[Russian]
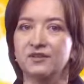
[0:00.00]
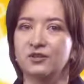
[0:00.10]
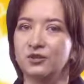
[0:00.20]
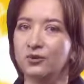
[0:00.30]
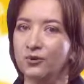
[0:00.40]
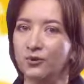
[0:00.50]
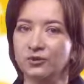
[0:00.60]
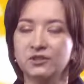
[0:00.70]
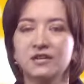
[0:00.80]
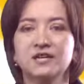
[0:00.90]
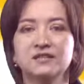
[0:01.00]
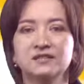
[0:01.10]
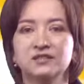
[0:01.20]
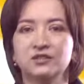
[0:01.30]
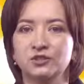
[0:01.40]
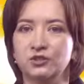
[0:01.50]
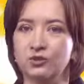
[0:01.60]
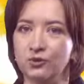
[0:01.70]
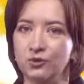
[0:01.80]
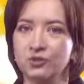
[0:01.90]
елка,
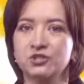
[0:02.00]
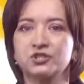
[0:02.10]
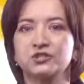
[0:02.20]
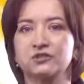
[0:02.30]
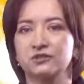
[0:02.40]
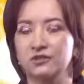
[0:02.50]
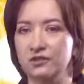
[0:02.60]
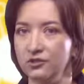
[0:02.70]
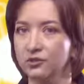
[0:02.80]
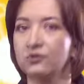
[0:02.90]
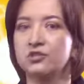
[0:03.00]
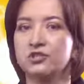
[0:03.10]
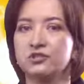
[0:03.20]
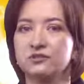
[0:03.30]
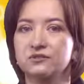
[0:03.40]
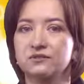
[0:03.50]
ерш и еж.